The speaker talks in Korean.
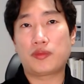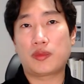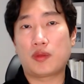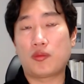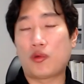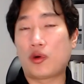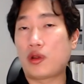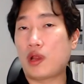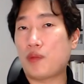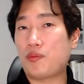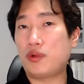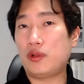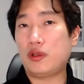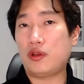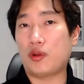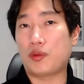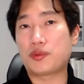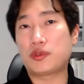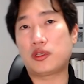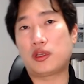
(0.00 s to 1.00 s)
머리 아플 일이
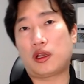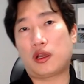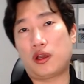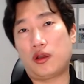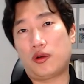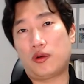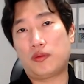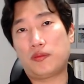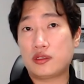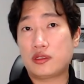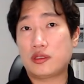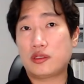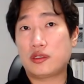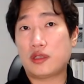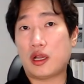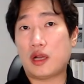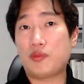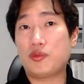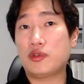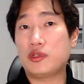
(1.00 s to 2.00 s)
없으니까요.
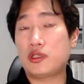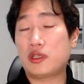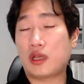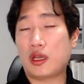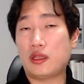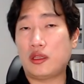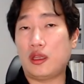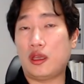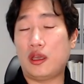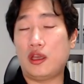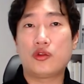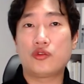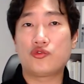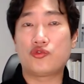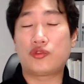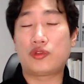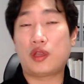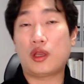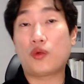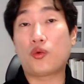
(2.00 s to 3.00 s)
짧은 시간 내에
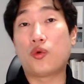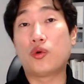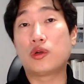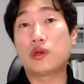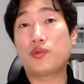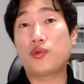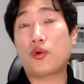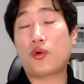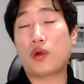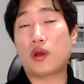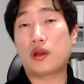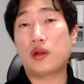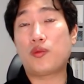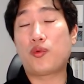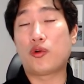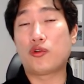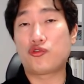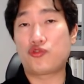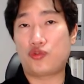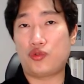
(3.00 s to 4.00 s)
주택 공급 효과를
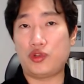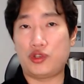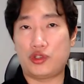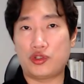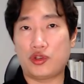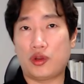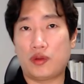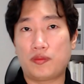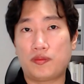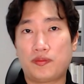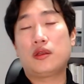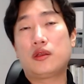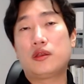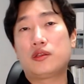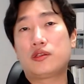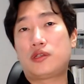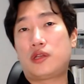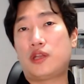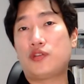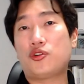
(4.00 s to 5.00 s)
볼 수도 있죠.
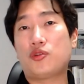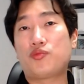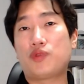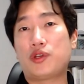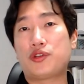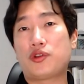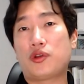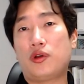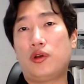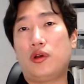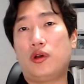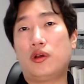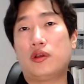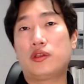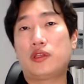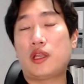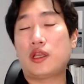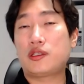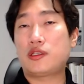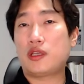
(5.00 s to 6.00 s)
지난 정부에서
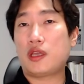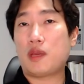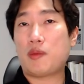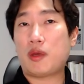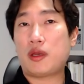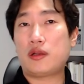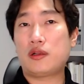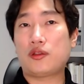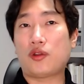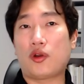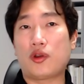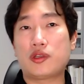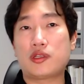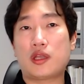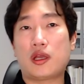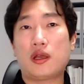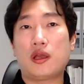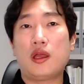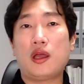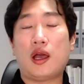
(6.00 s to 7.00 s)
택지 개발을 더
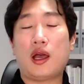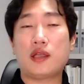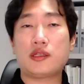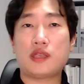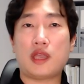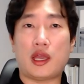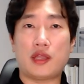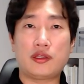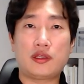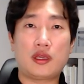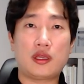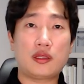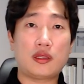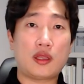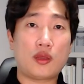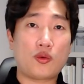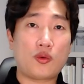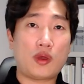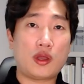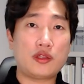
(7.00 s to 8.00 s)
이상 하지
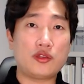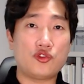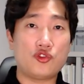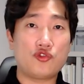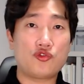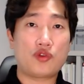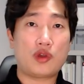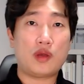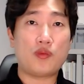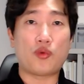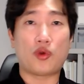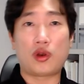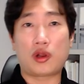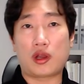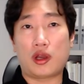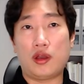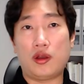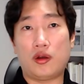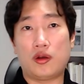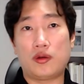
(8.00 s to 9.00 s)
않겠다고 한 이유가
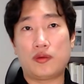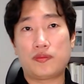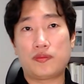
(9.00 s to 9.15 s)
뭘까요?